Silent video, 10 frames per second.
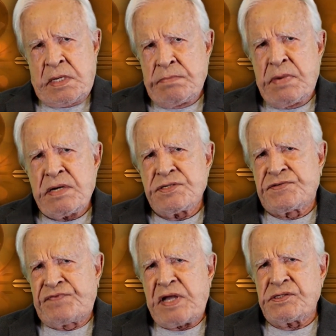É
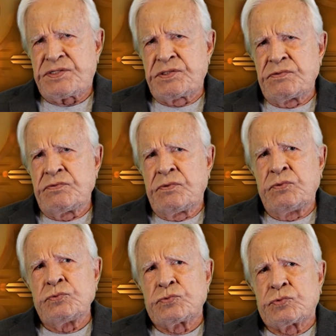mais fácil
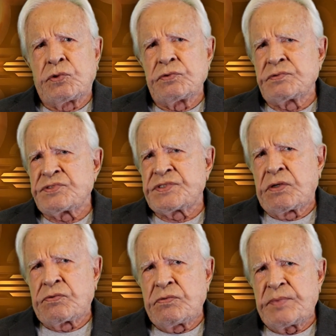um touro
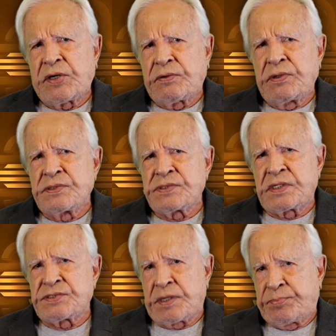dizer alguma
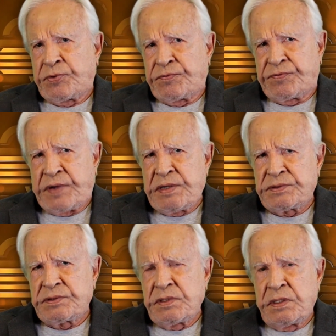coisa que se
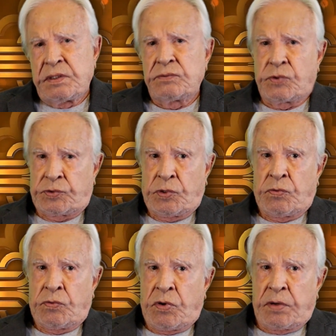aproveite do que
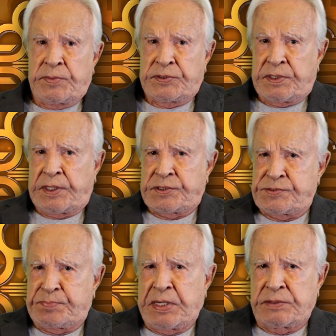um homem de
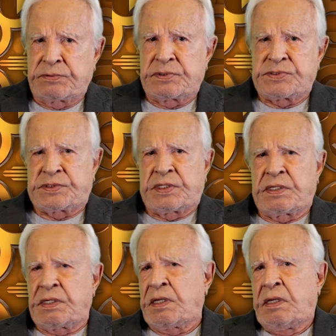respeito
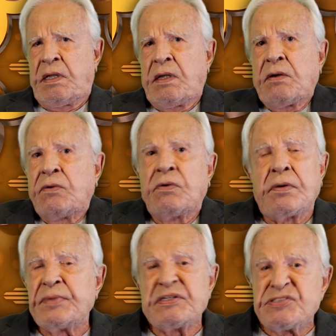dizer
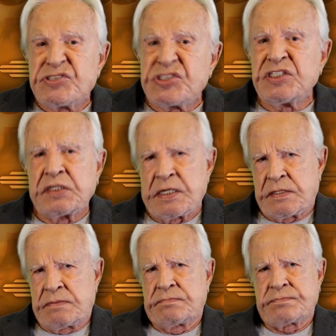uma
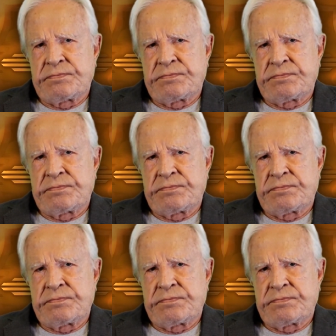mentira.